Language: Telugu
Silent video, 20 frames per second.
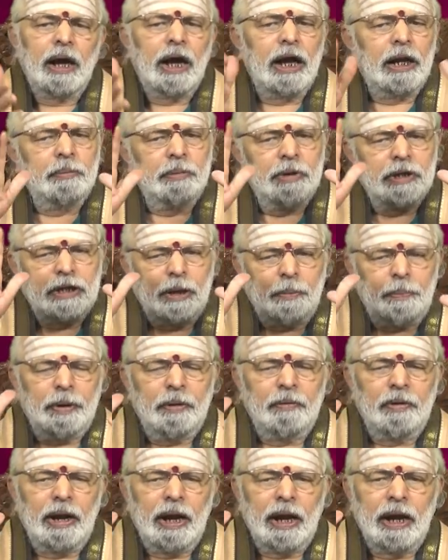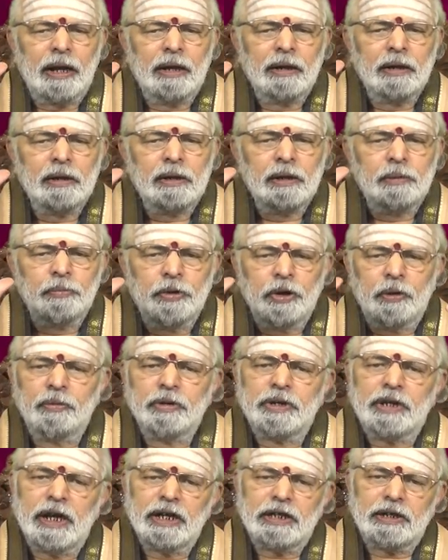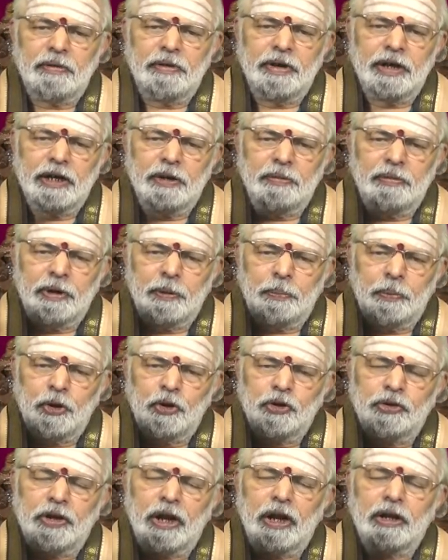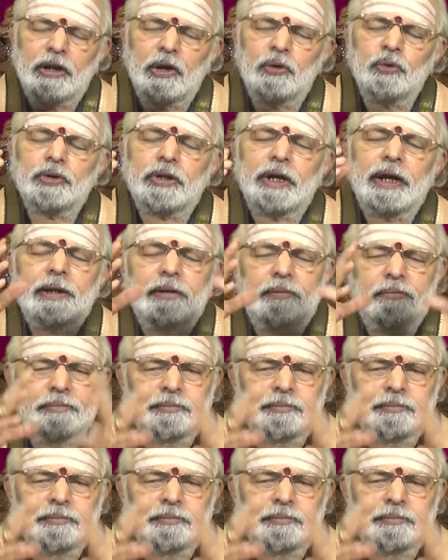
అని మీరు చెప్పడం వల్ల మీకు విశేషమైనటువంటి ప్రయోజనాలు కలుగుతాయి